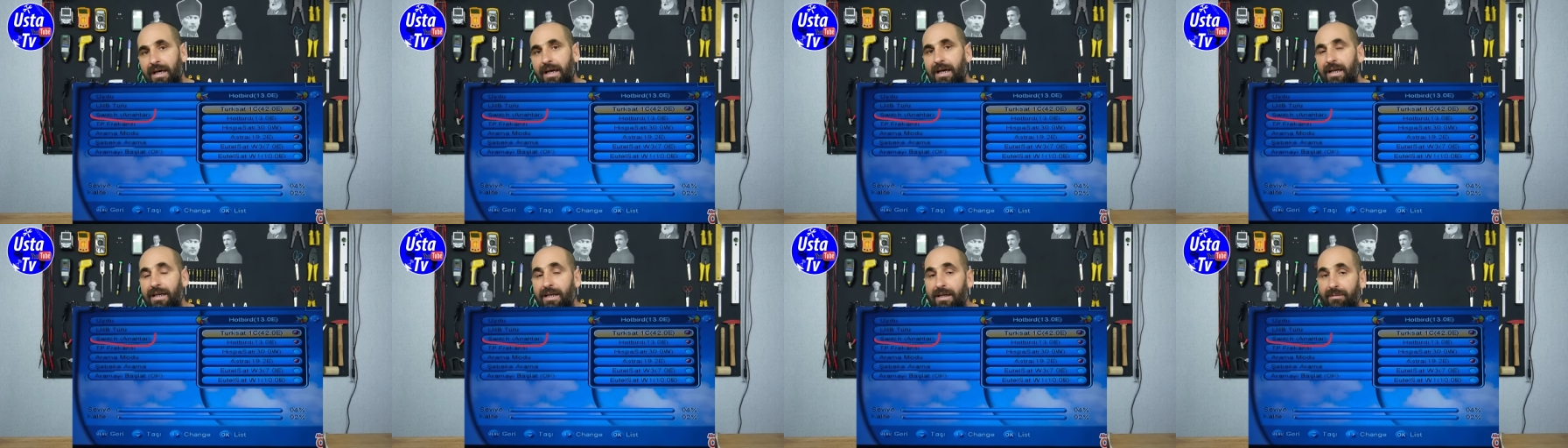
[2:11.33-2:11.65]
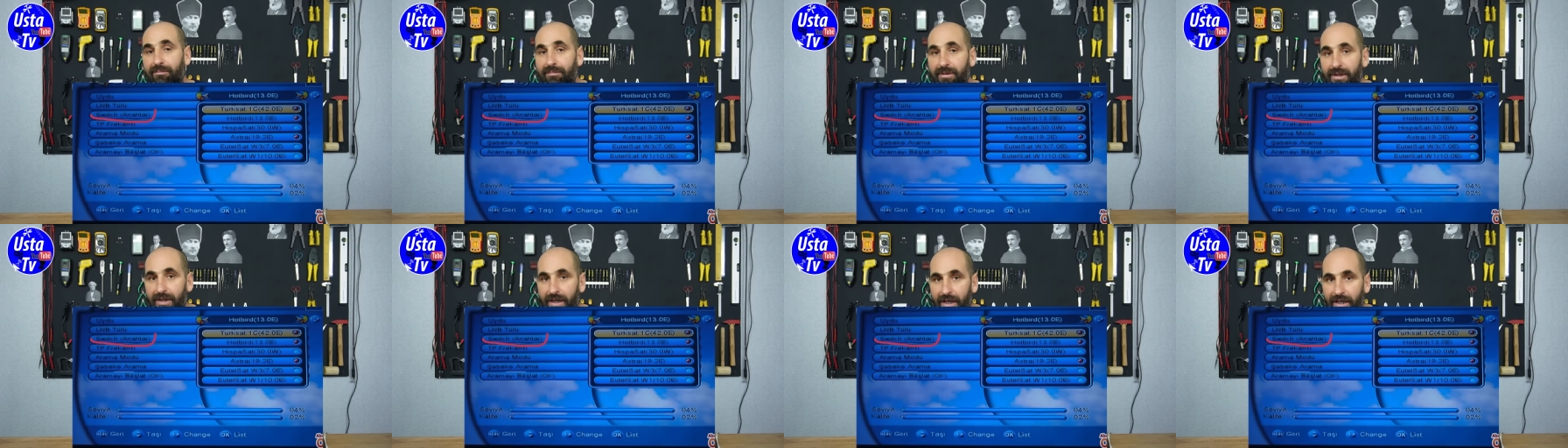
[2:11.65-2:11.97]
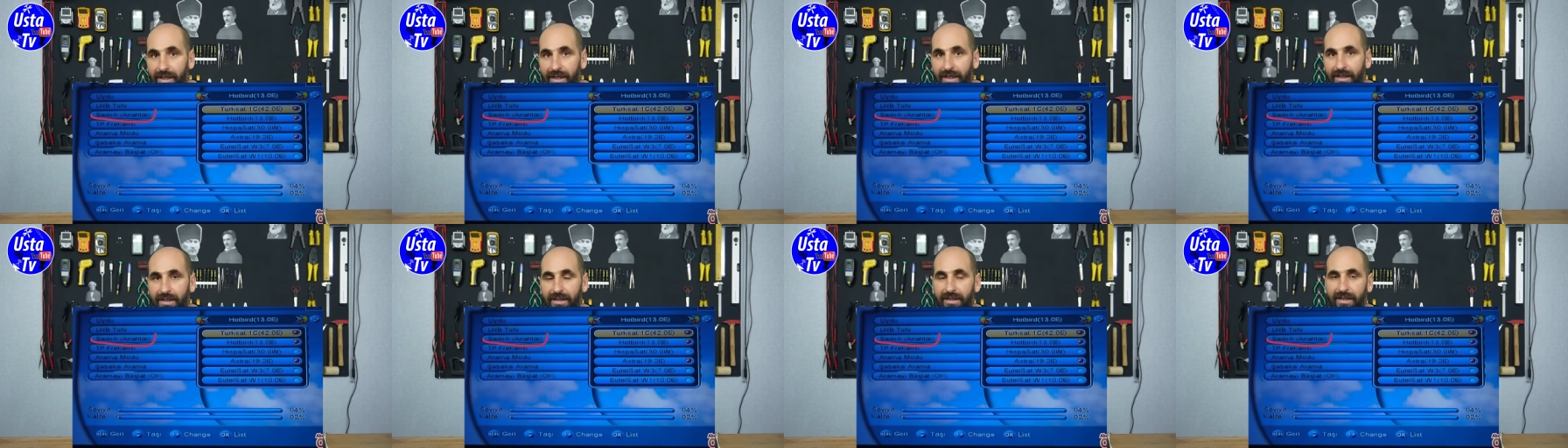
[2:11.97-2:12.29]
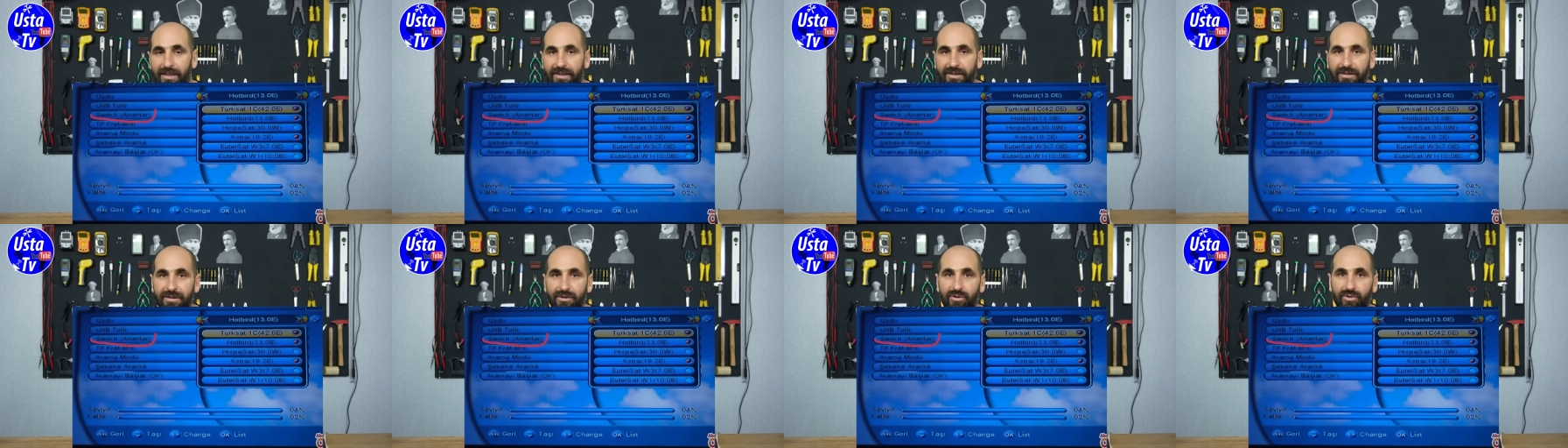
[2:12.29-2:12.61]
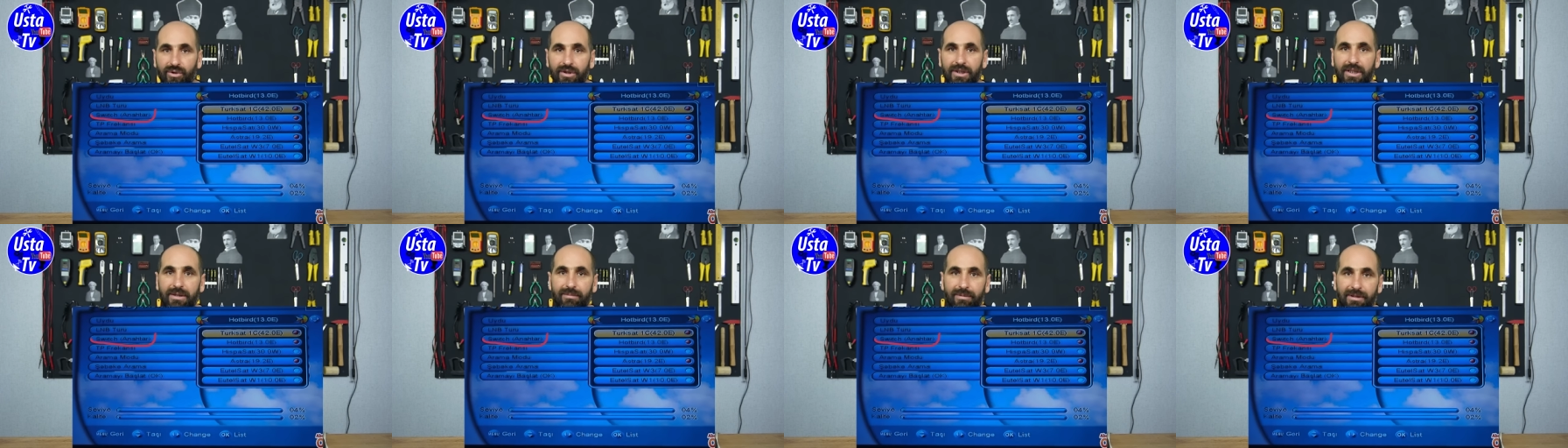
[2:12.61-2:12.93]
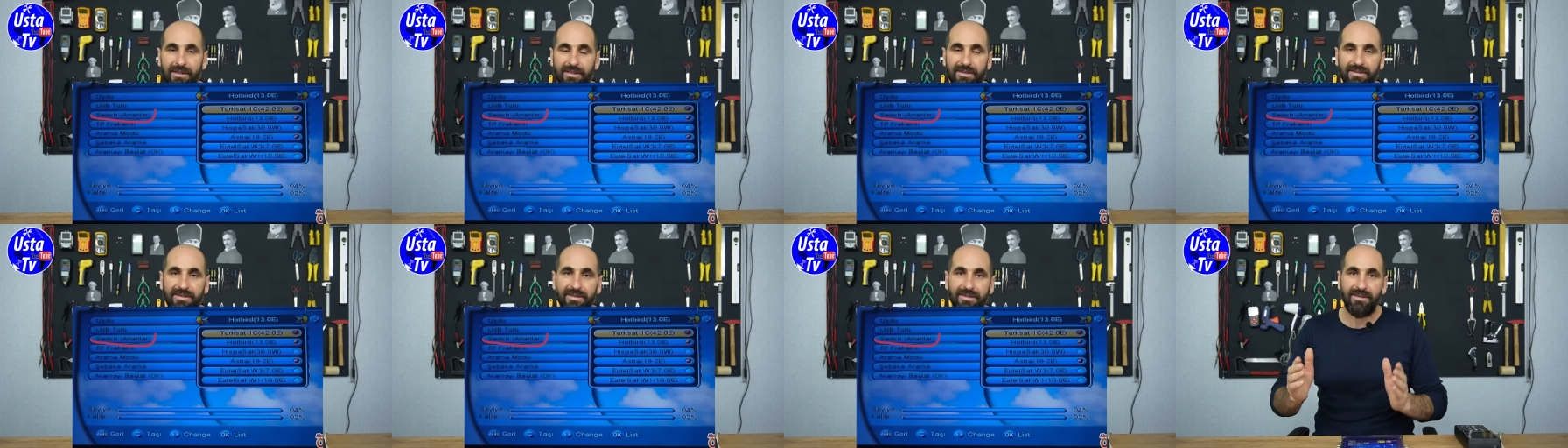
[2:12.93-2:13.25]
LNB ayarlarını
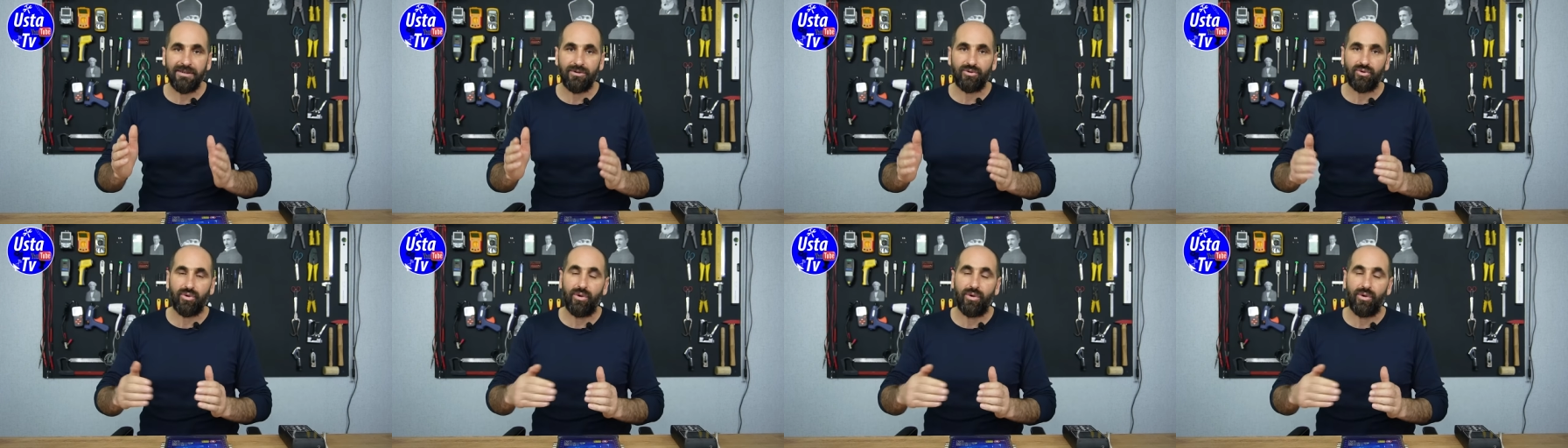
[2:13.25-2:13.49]
görebilirsiniz.